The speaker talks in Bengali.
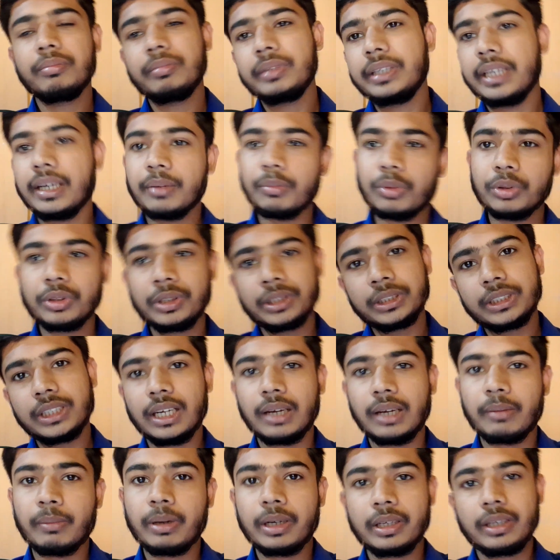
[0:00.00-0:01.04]
ইয়ের মধ্যে
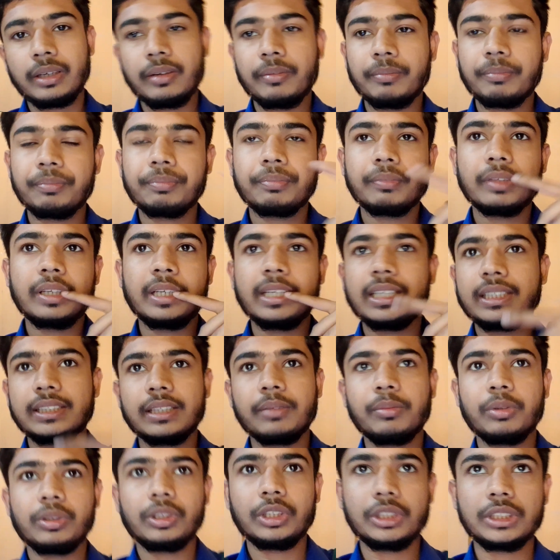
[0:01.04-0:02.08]
ছিলাম আর কি রিক্সের
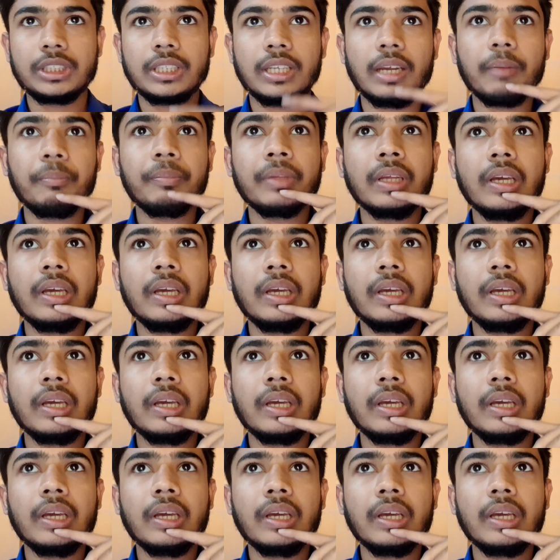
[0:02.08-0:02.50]
মধ্যে ছিলাম